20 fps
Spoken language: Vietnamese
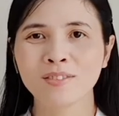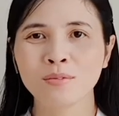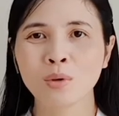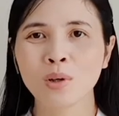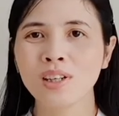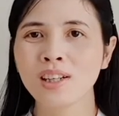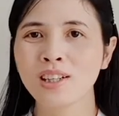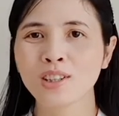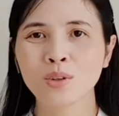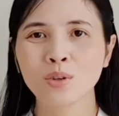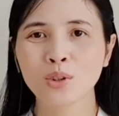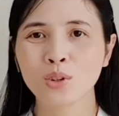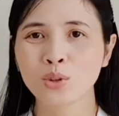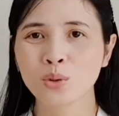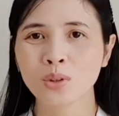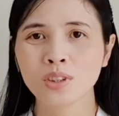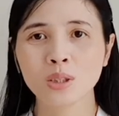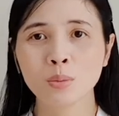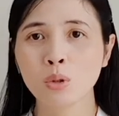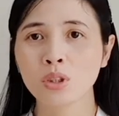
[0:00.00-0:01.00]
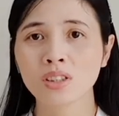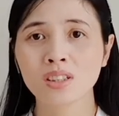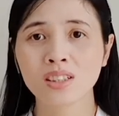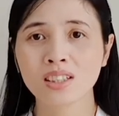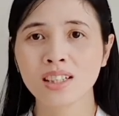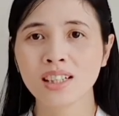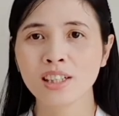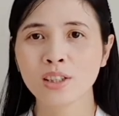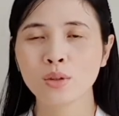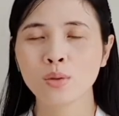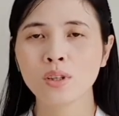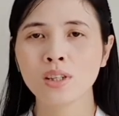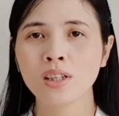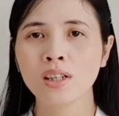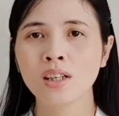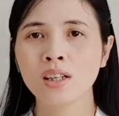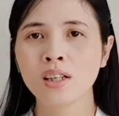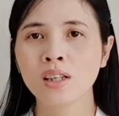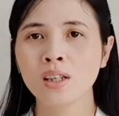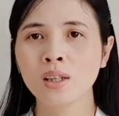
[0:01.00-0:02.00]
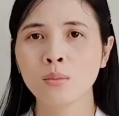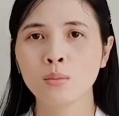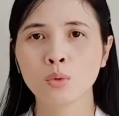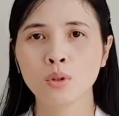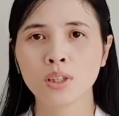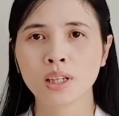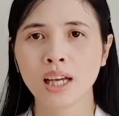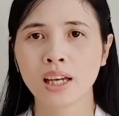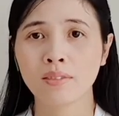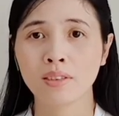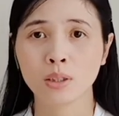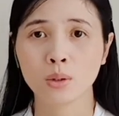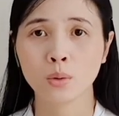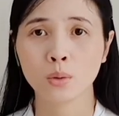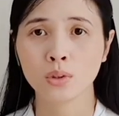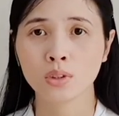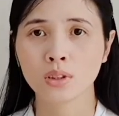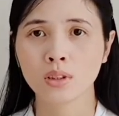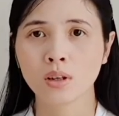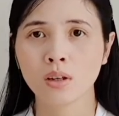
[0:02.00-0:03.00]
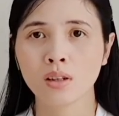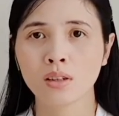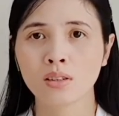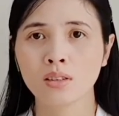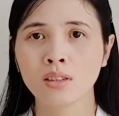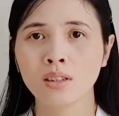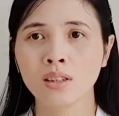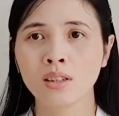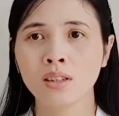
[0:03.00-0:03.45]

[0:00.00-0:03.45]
mỗi lần ngồi xuống như một cực hình luôn một ngày phải ngồi cho con